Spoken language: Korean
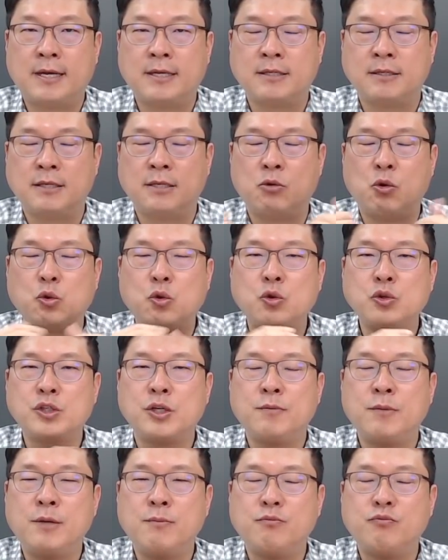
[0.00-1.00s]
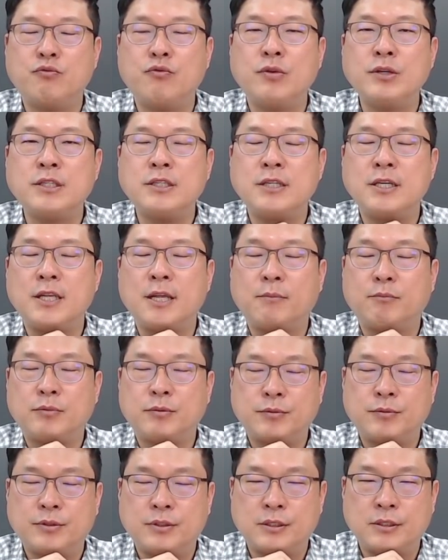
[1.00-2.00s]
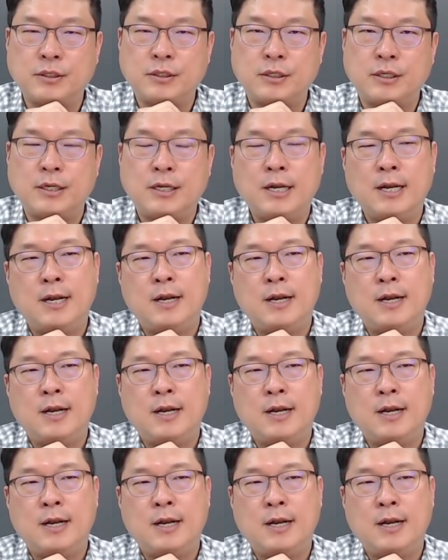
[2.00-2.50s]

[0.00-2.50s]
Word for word: 그래서 이 공통점이 무엇인지에 대한 부분들을